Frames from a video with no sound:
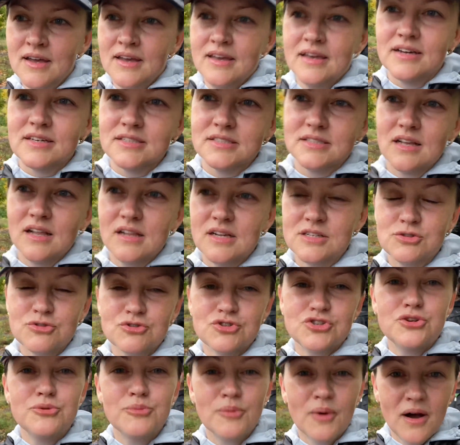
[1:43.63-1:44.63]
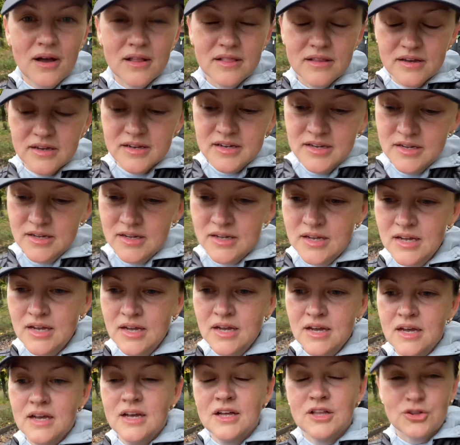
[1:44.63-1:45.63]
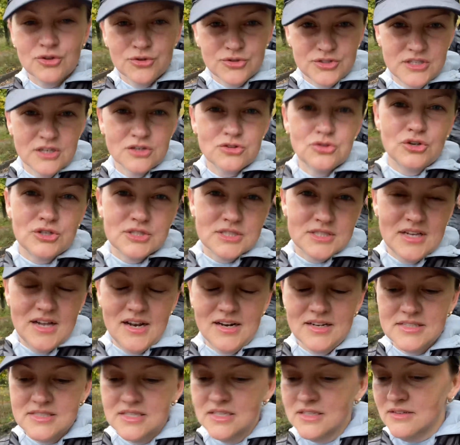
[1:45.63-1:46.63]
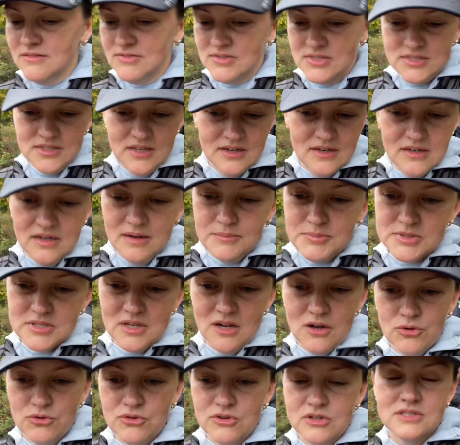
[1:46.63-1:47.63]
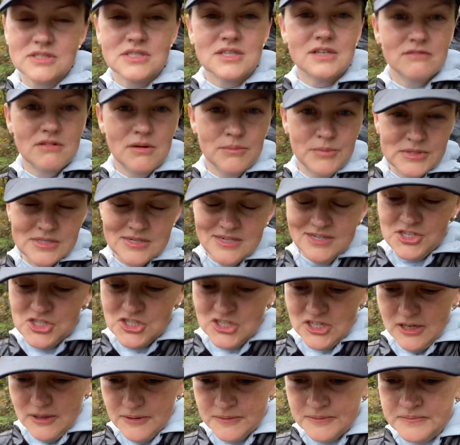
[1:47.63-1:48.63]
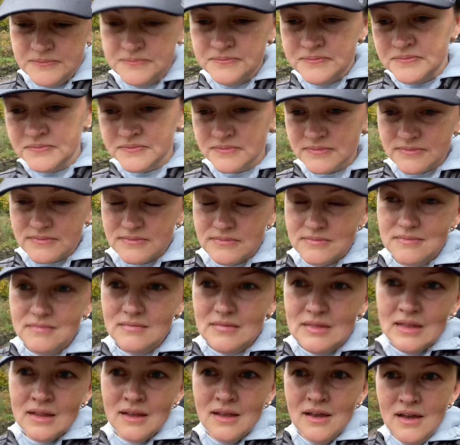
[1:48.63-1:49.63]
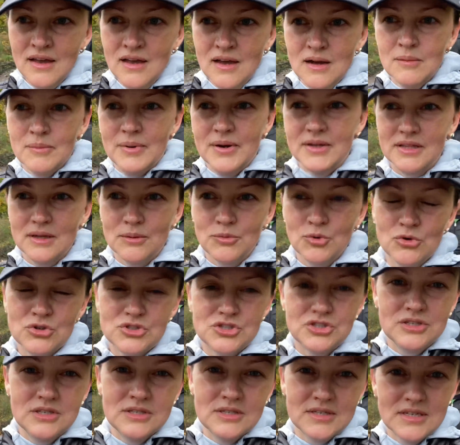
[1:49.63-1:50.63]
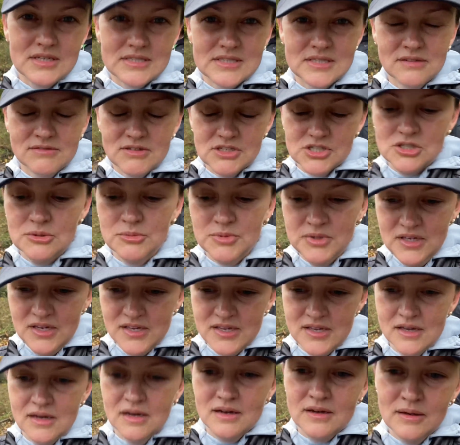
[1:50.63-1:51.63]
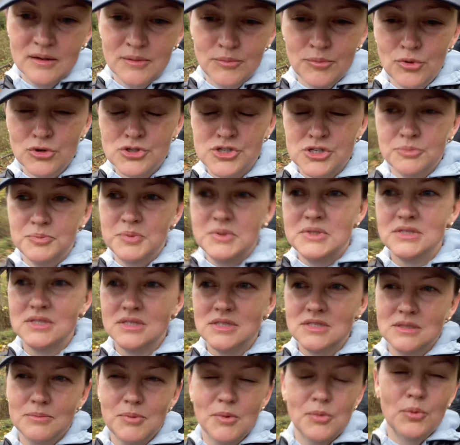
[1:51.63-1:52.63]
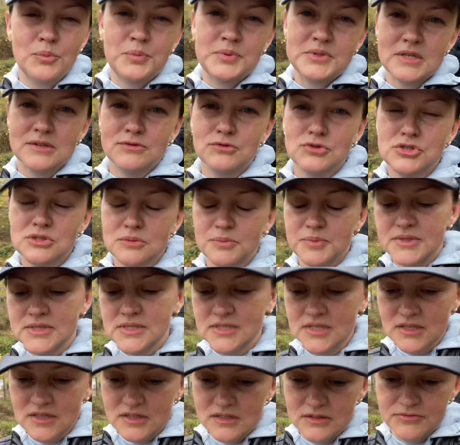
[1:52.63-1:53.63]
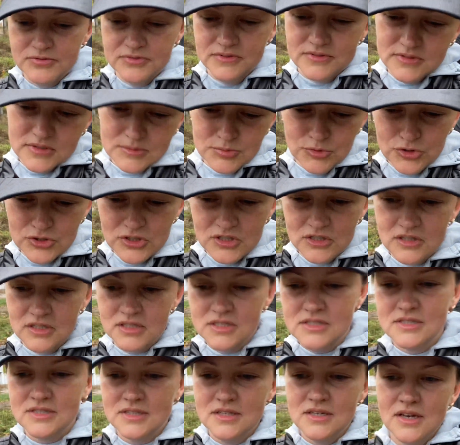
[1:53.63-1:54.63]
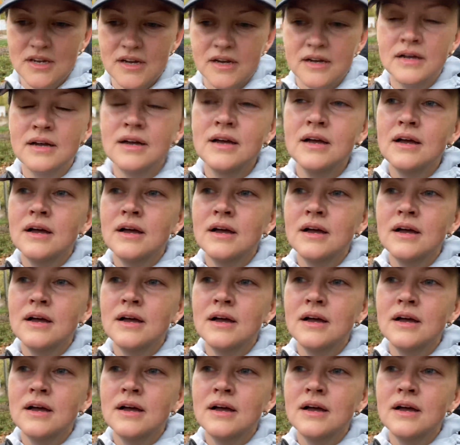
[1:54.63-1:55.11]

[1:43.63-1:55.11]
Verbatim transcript: Их осталось очень мало, но те, кто остались, они все абсолютно здравомыслящие. Поэтому очень интересно ваше мнение. Больше 50, по-моему, 58% смотрит Россия.